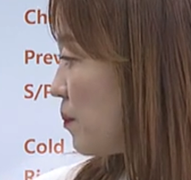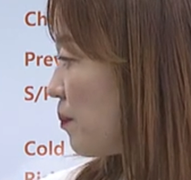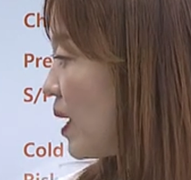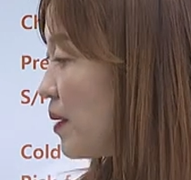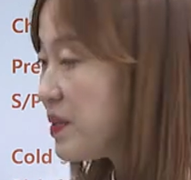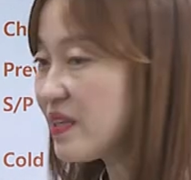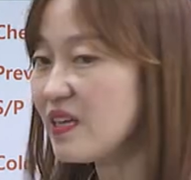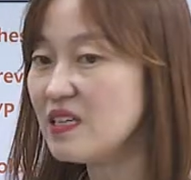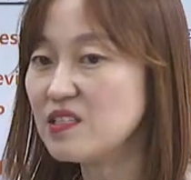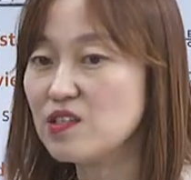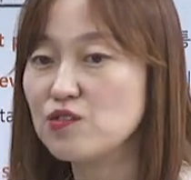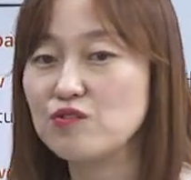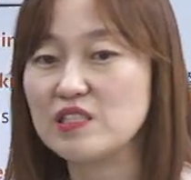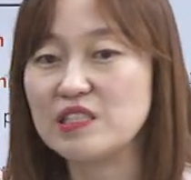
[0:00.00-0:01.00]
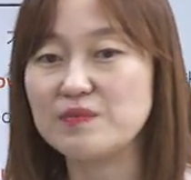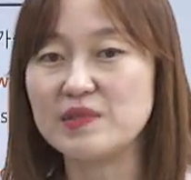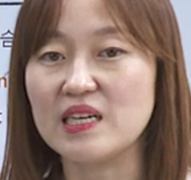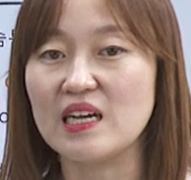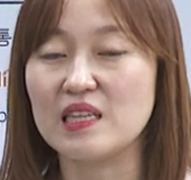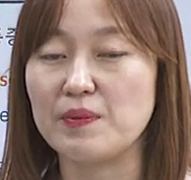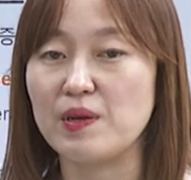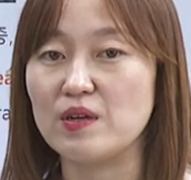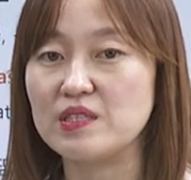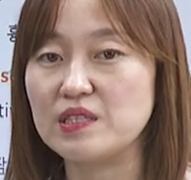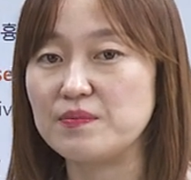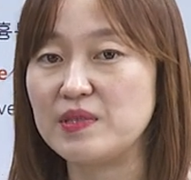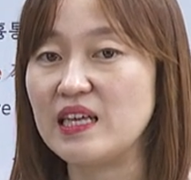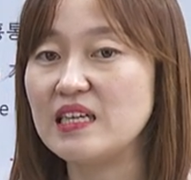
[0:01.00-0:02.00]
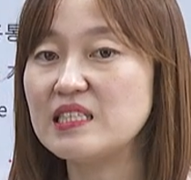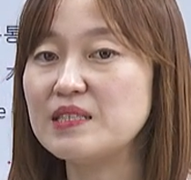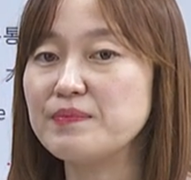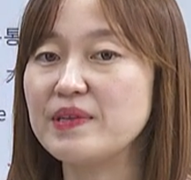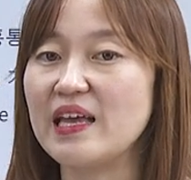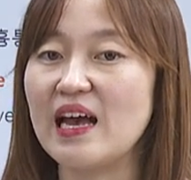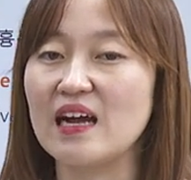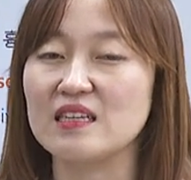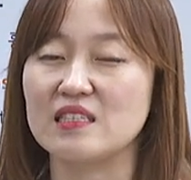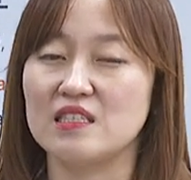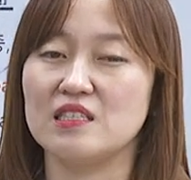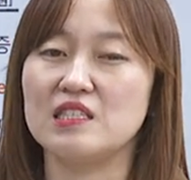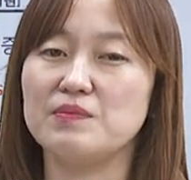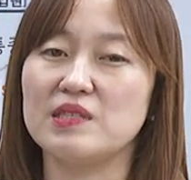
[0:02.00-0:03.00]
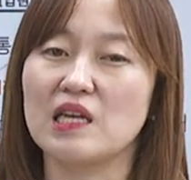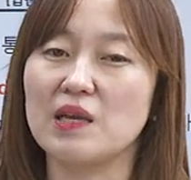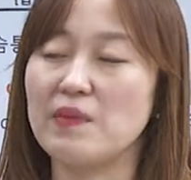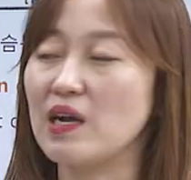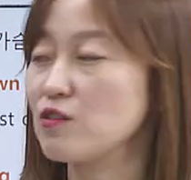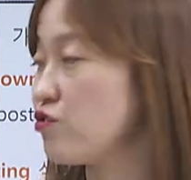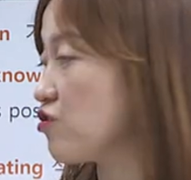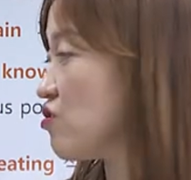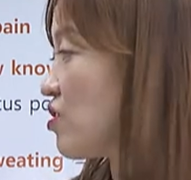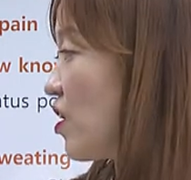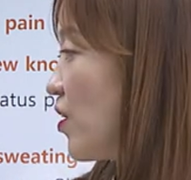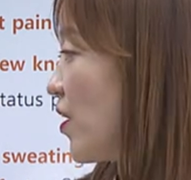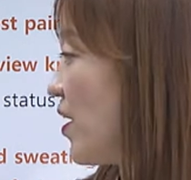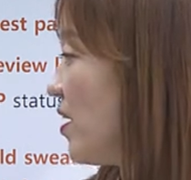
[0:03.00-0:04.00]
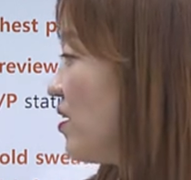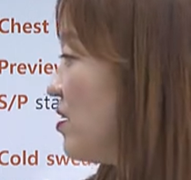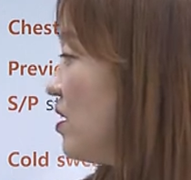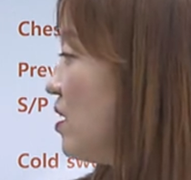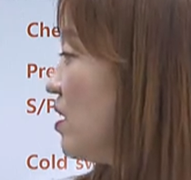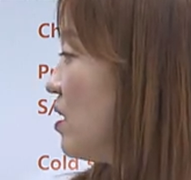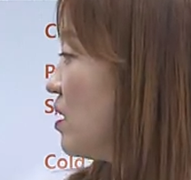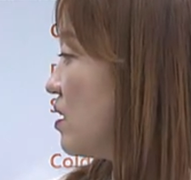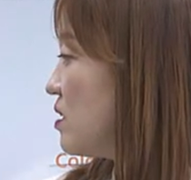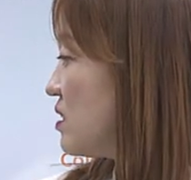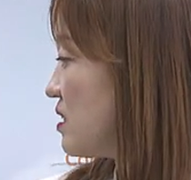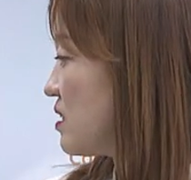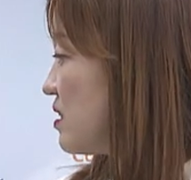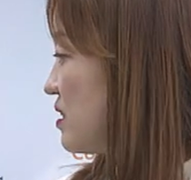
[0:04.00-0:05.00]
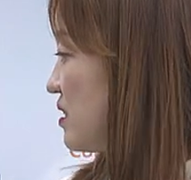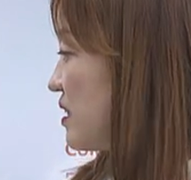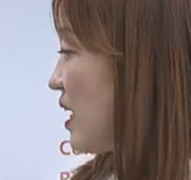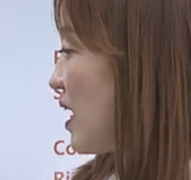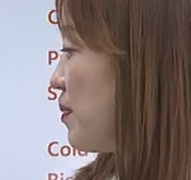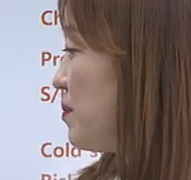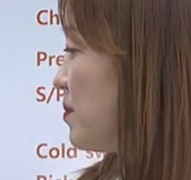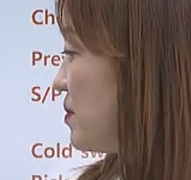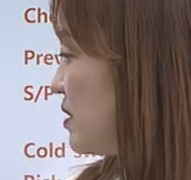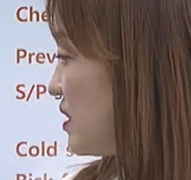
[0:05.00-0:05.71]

팔피테이션은 우리 심장할 때 배웠습니다. 심기항진, 심장이 막 두근거려요. 식은땀,